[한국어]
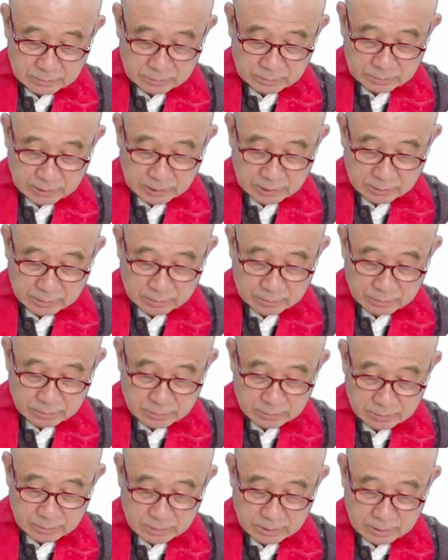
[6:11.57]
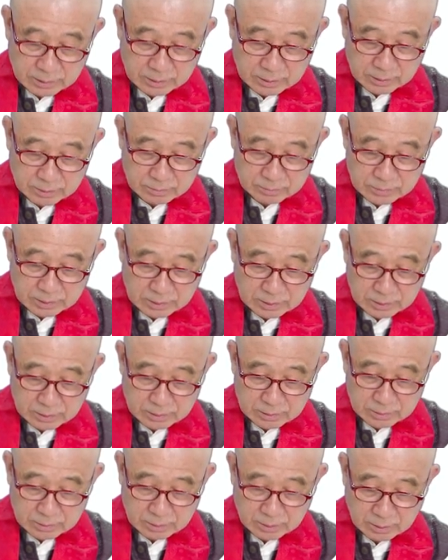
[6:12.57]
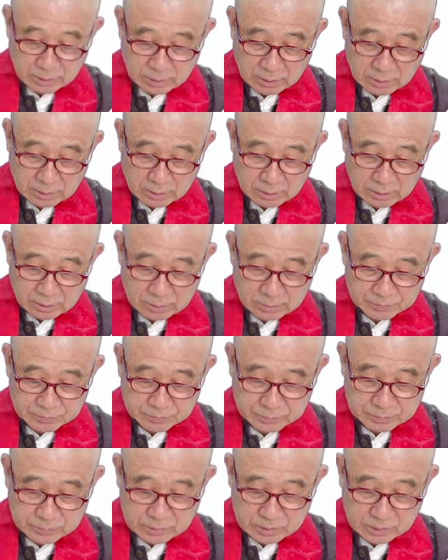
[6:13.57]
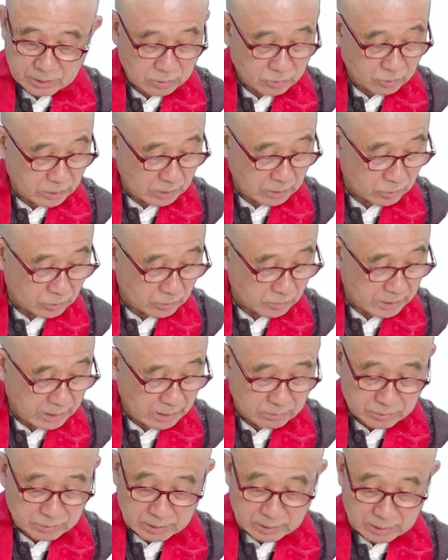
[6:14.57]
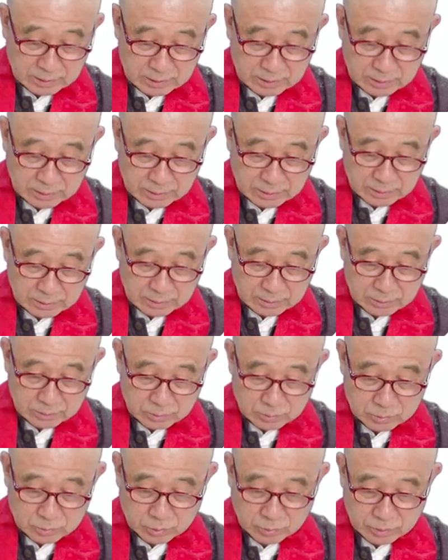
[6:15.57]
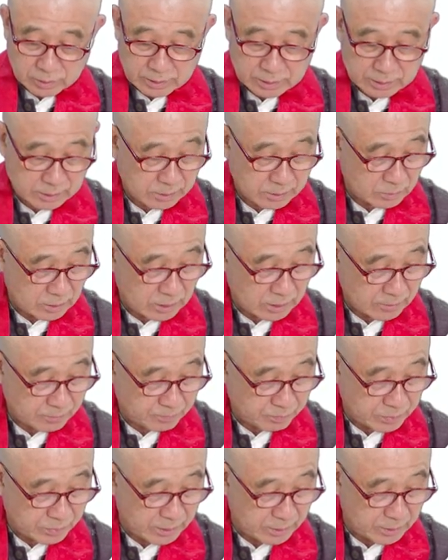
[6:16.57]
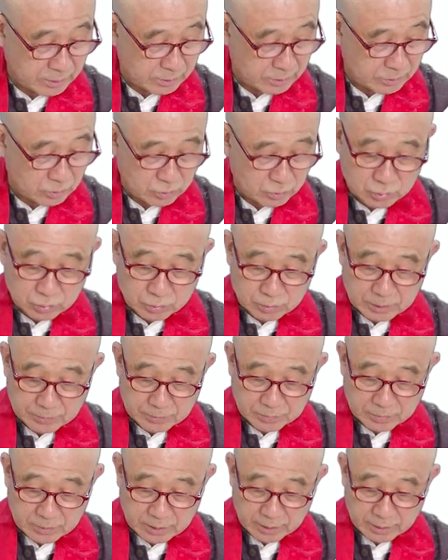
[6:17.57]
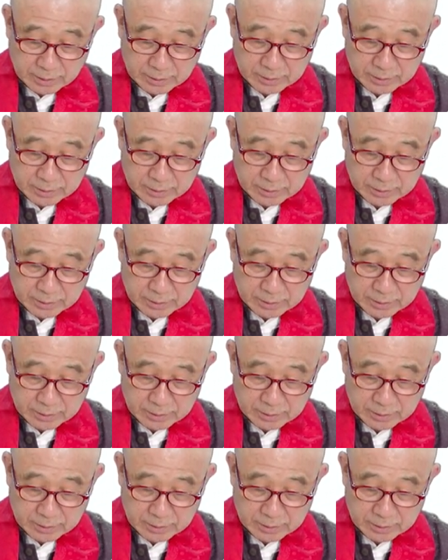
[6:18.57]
변, 이, 이 19장은 음, 좀 짧으니까 제가 이제 이거 좀 소개하겠습니다. 변주 법계.